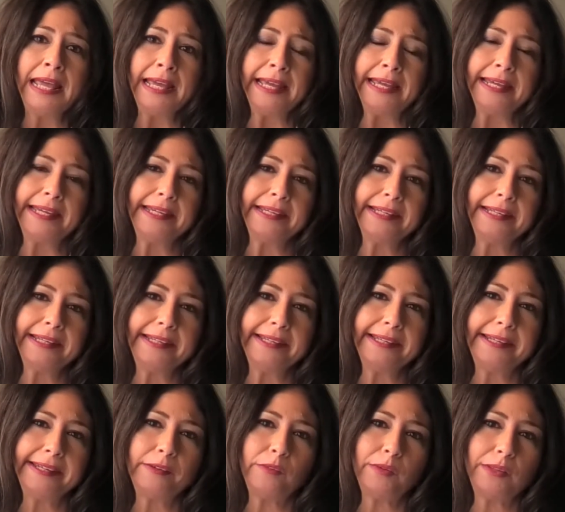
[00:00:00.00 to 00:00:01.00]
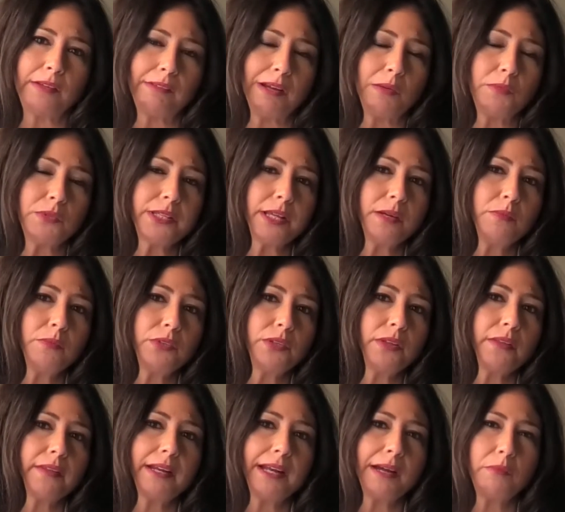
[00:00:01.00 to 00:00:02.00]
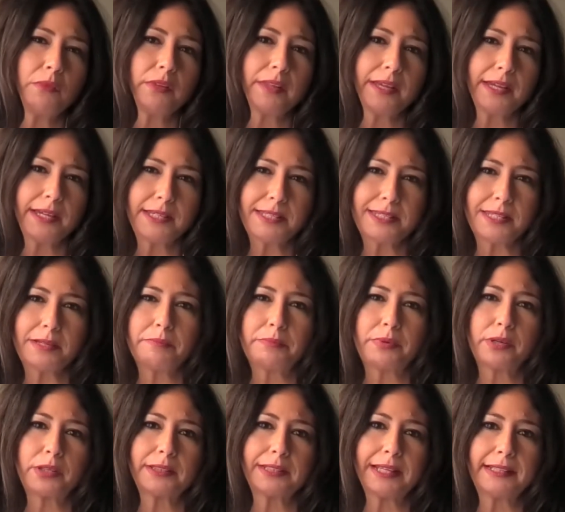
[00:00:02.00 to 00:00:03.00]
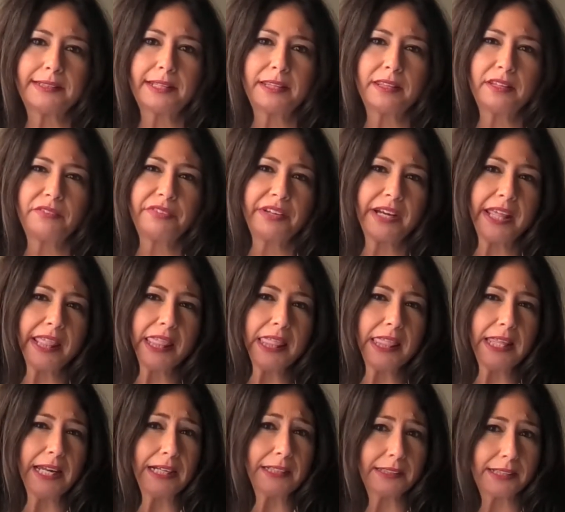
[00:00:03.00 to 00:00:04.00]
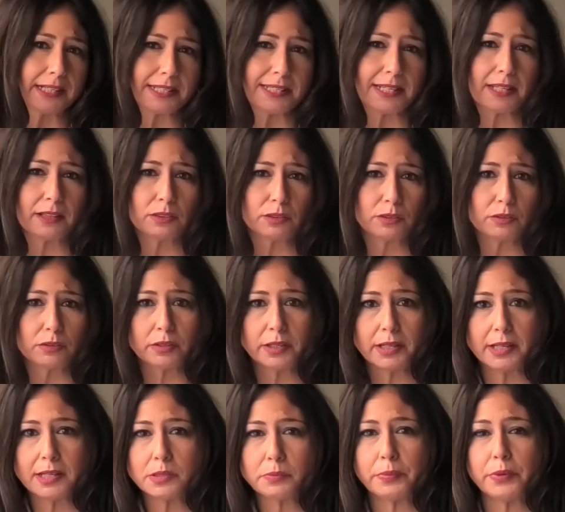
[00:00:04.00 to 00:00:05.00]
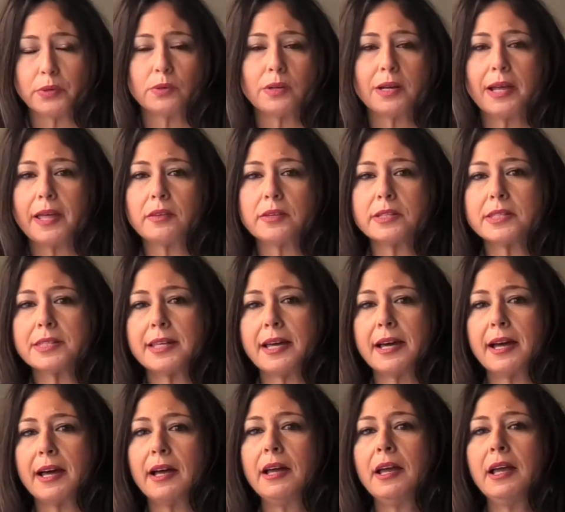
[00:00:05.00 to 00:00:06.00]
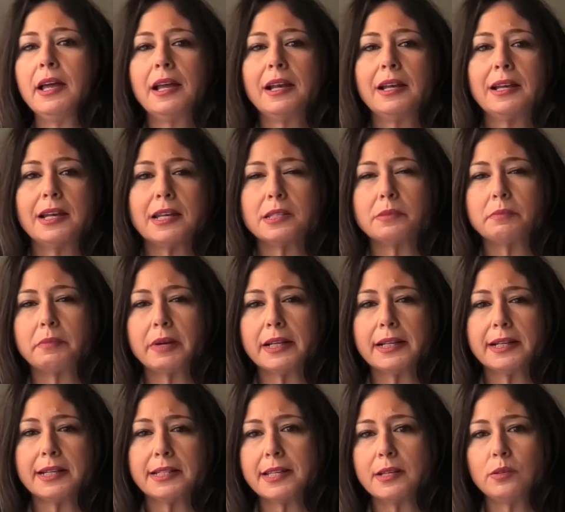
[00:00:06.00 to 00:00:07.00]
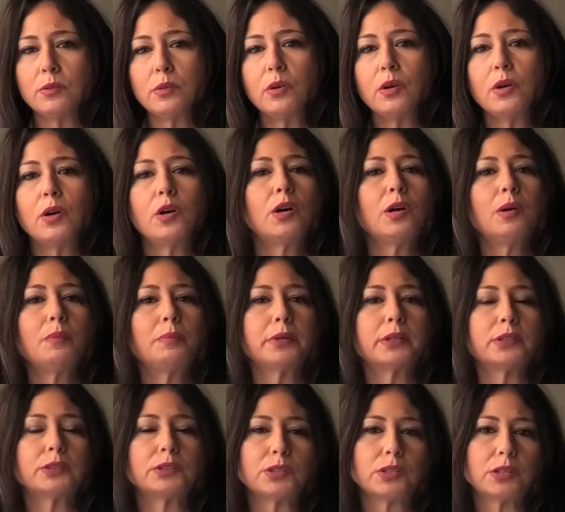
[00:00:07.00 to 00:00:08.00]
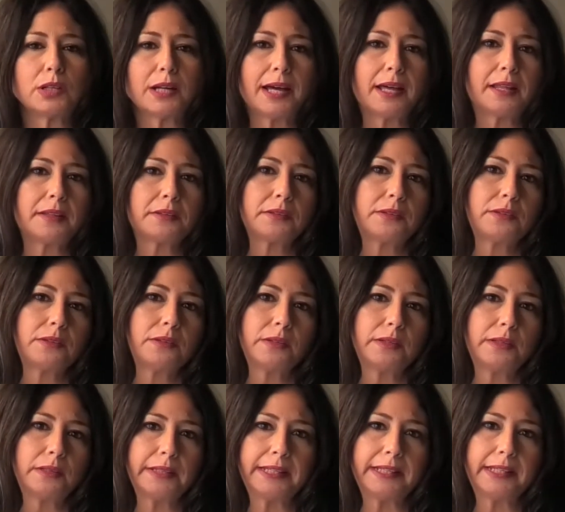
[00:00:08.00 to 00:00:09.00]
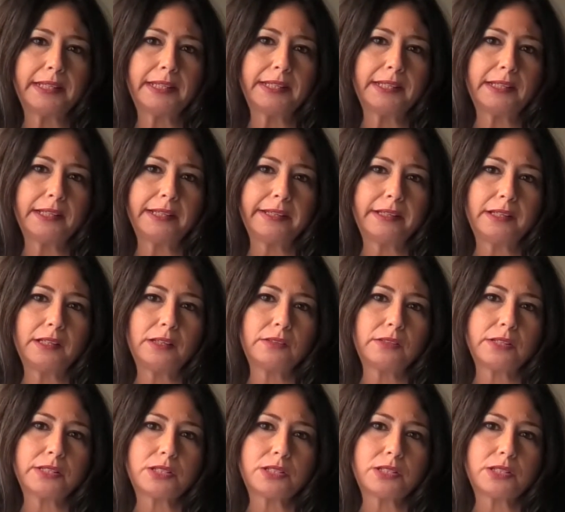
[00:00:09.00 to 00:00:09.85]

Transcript: Eh, cuando hablamos del mundo de la moda es importante diferenciar tres sectores. Por un lado está las marcas de lujo, por otro lado eh, lo que